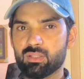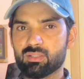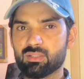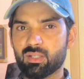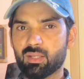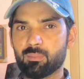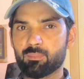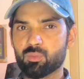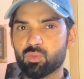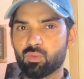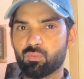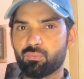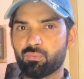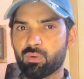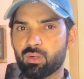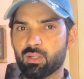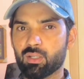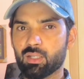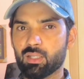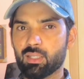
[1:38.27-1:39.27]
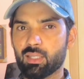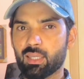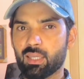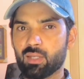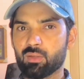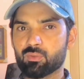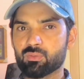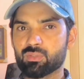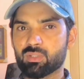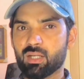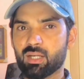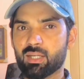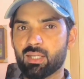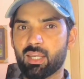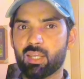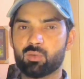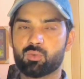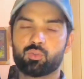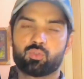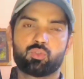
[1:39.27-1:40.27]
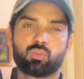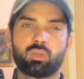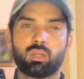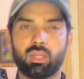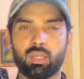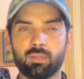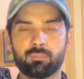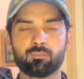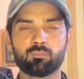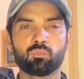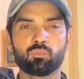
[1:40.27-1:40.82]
इस टाइम जो फंगल है उसका अटैक हो चुका है